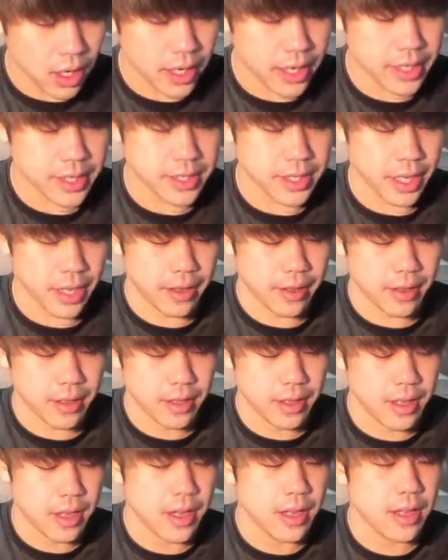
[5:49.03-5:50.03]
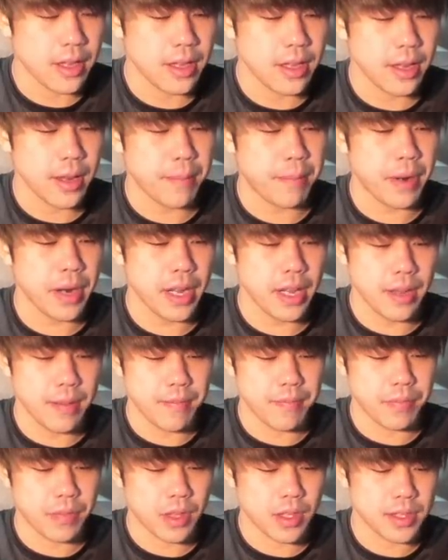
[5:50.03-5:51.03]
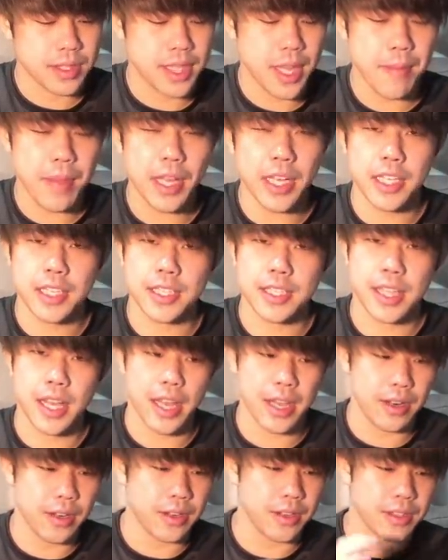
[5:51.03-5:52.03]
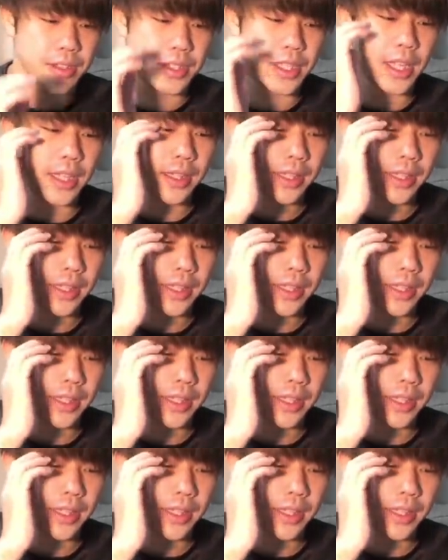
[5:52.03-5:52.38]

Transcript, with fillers: あれですね、やっぱり攻めに使える、スケっ